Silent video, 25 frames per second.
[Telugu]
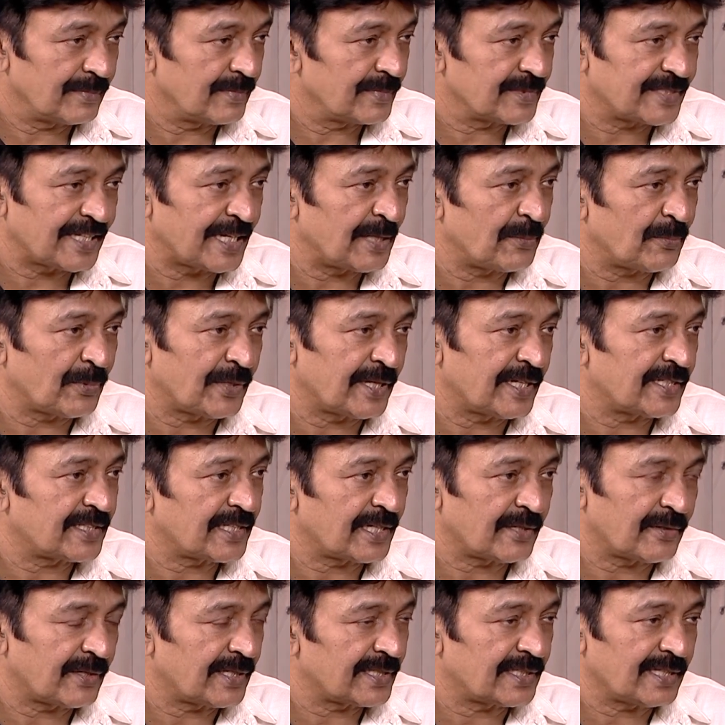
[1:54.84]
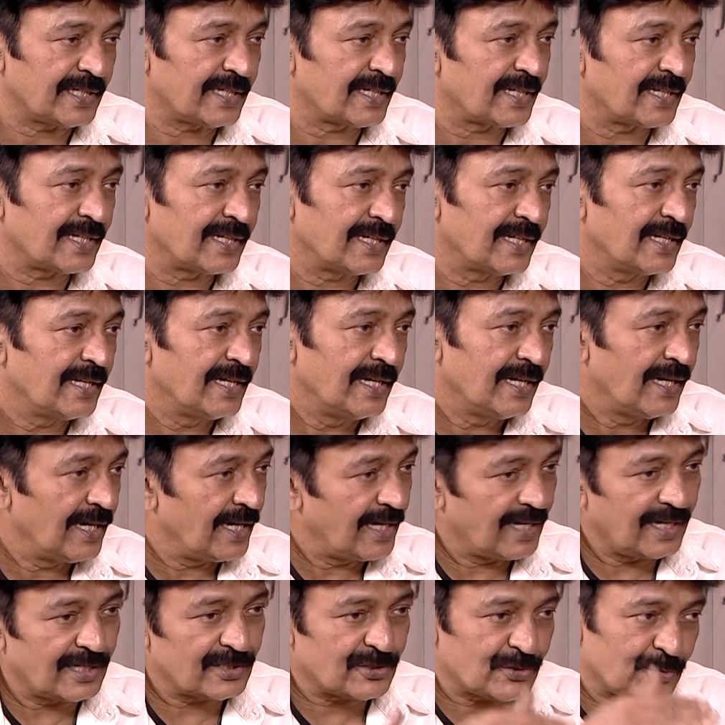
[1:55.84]
చనిపోయిన తర్వాత
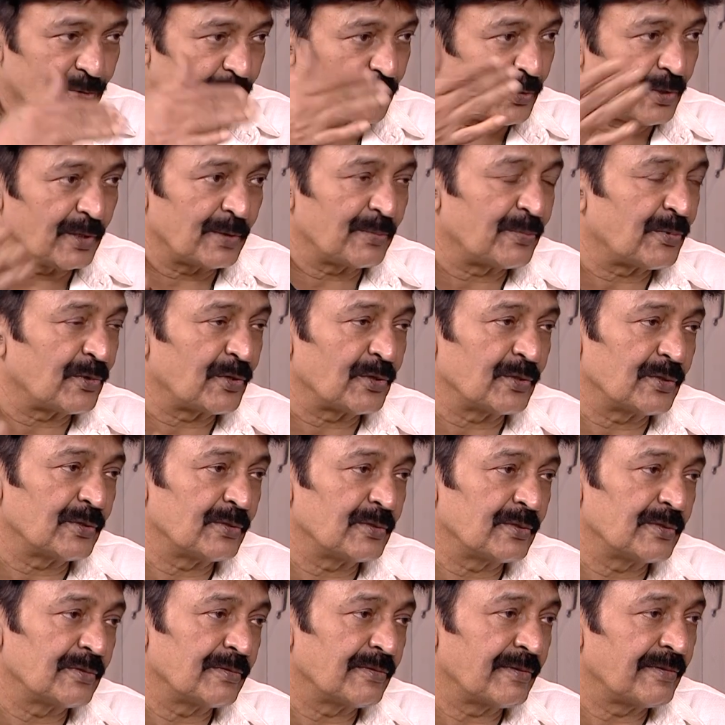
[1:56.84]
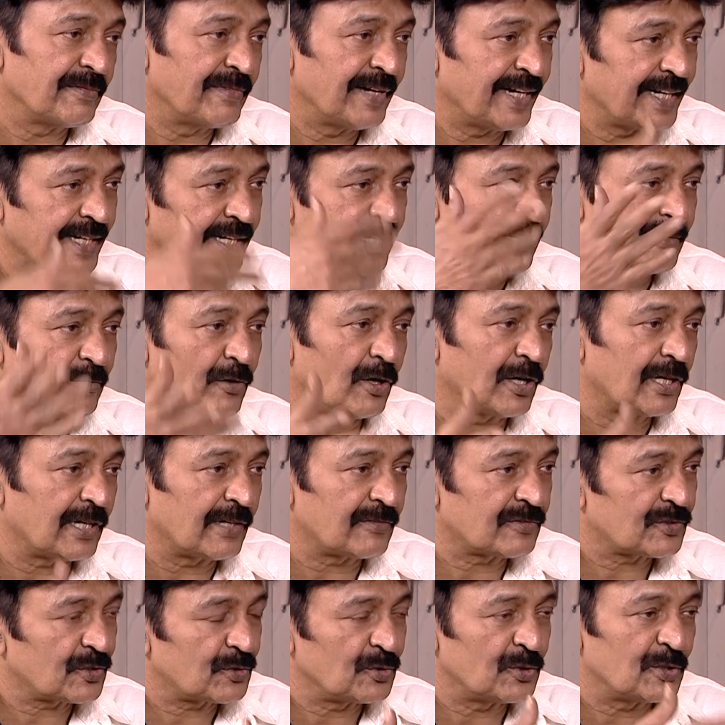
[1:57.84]
ఆ స్కూల్ ఇప్పుడు వేరే వరల్డ్
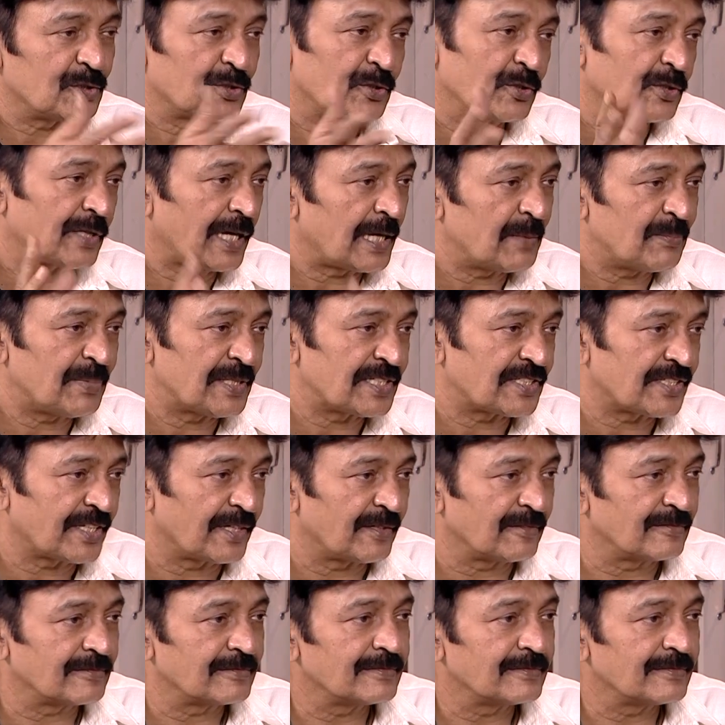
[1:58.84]
ఆఫ్ స్కూల్తో కలిపేశాము